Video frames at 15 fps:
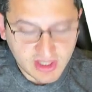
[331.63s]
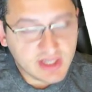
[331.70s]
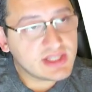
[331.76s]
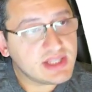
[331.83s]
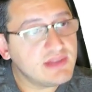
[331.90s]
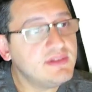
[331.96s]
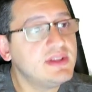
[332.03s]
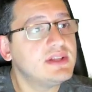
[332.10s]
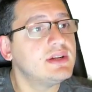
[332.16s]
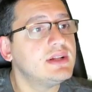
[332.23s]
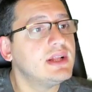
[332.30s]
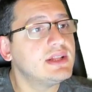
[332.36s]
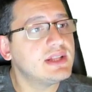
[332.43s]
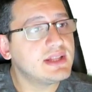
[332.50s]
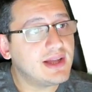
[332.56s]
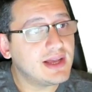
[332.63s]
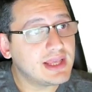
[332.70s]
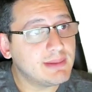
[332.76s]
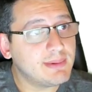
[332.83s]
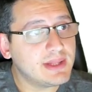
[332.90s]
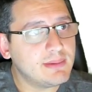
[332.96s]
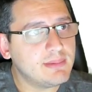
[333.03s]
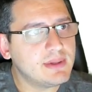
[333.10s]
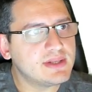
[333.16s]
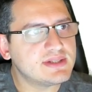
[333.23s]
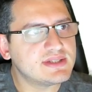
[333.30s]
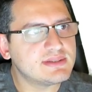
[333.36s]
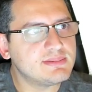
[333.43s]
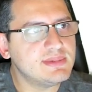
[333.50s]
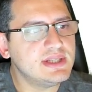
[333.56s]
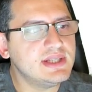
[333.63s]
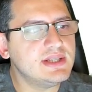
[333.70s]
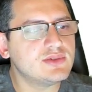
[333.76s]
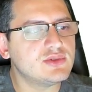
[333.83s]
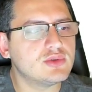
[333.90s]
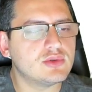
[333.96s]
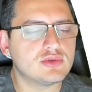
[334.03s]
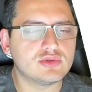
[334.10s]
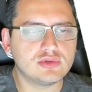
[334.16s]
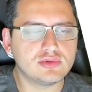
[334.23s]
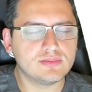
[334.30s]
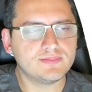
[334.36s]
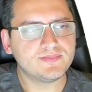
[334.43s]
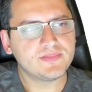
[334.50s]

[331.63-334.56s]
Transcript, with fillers: Twitter'dan da takip edebilirsiniz. Bilginiz olsun.